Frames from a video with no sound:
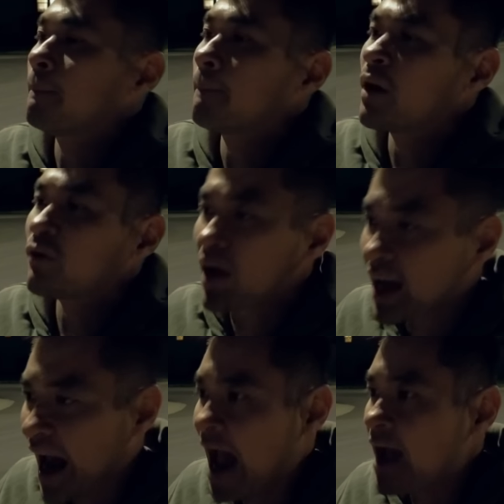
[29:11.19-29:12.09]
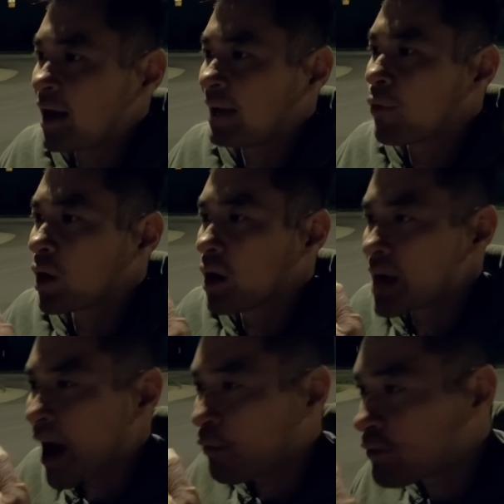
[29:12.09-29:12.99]
Và gã là một người
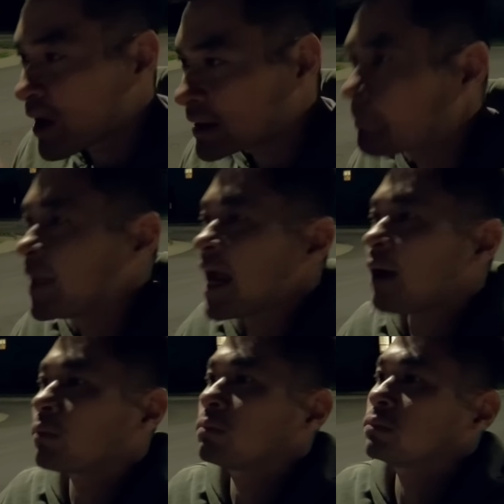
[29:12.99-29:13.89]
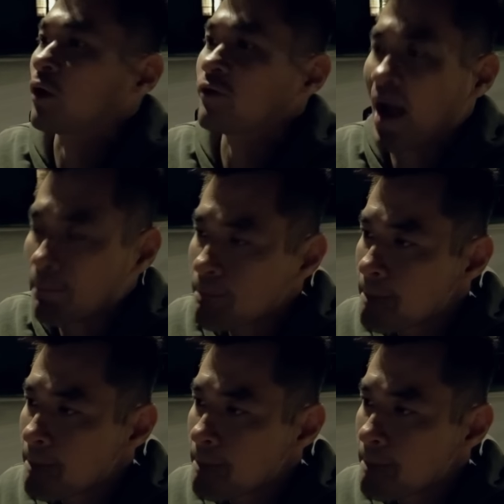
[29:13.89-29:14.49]
học về tâm lý học tội phạm.